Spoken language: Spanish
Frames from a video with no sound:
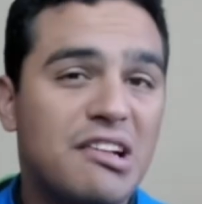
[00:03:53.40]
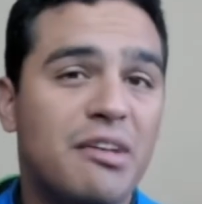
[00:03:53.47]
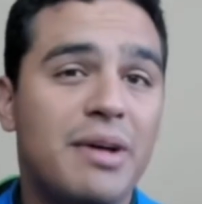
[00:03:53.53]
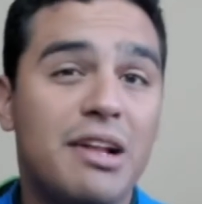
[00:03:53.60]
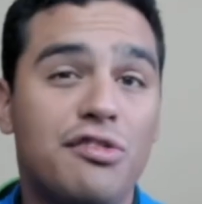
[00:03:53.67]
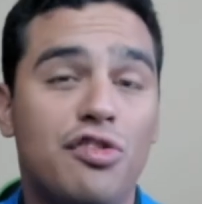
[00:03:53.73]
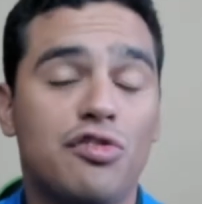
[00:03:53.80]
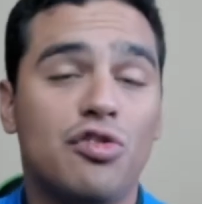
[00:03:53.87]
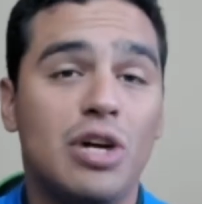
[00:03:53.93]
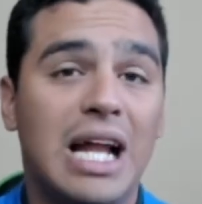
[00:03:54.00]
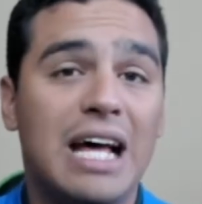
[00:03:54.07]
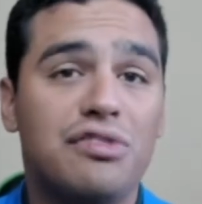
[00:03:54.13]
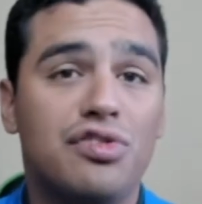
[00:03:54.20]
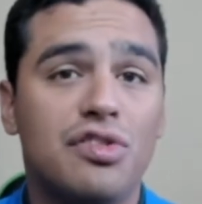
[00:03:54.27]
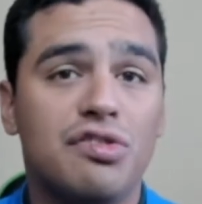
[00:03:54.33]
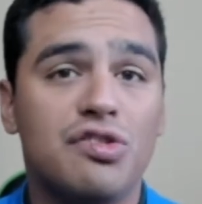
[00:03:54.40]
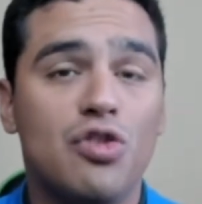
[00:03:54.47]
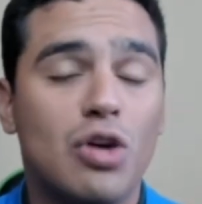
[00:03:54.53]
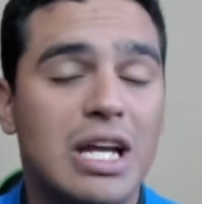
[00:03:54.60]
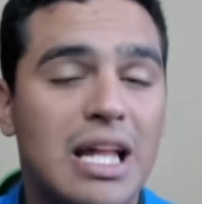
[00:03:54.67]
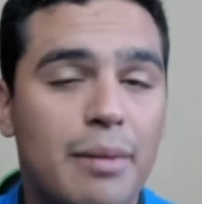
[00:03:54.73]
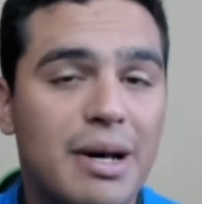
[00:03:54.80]
de ver estos golazos,
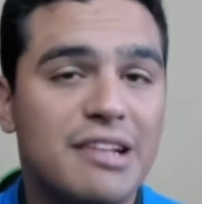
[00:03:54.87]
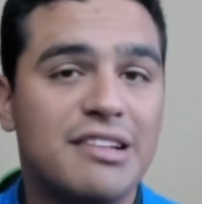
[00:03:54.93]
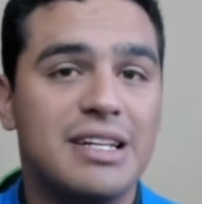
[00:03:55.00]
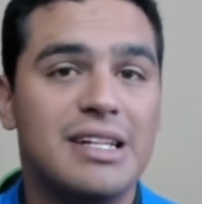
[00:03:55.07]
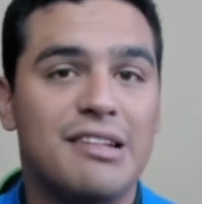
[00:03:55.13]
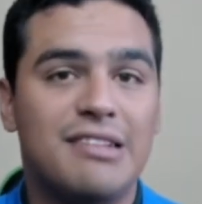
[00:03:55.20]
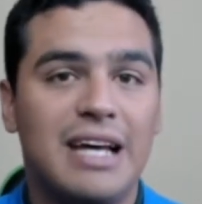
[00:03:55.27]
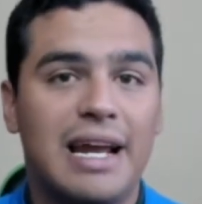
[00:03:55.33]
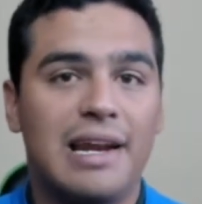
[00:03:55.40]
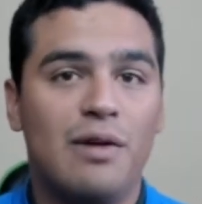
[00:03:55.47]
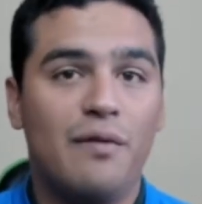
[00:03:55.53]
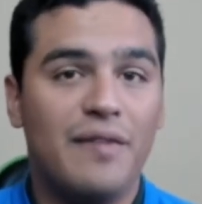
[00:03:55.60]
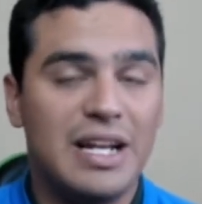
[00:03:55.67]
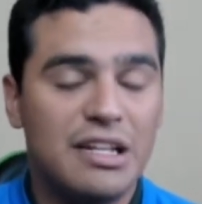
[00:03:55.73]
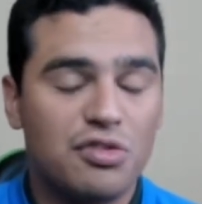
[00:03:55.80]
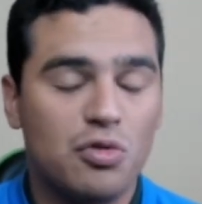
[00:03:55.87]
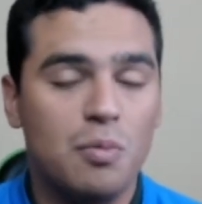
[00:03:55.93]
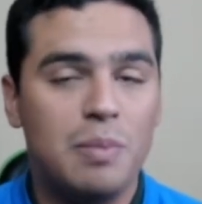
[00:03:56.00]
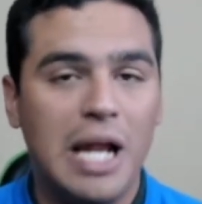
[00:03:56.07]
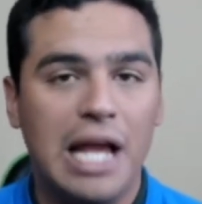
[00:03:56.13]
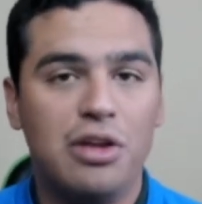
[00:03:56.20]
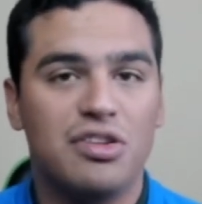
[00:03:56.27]
no queda más que desearle un feliz
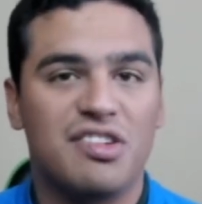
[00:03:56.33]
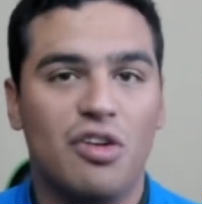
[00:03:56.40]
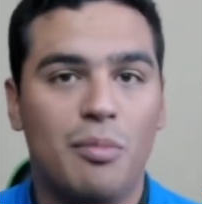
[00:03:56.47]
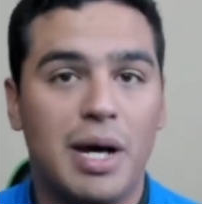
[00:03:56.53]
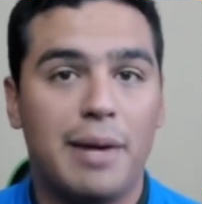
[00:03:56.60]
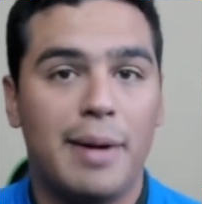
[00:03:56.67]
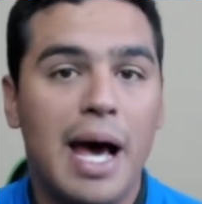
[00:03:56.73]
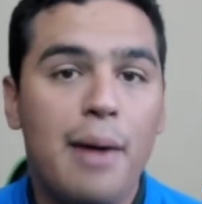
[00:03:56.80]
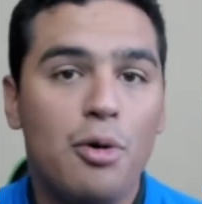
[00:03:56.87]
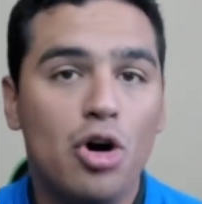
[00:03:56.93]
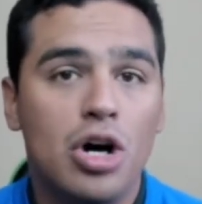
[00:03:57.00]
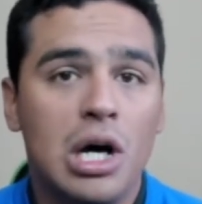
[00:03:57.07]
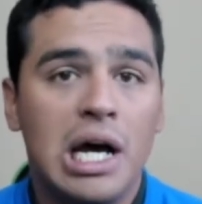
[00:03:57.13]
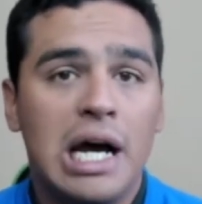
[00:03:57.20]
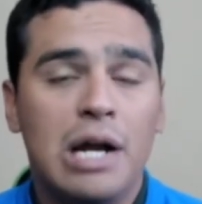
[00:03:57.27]
cumpleaños a Omar Bravo.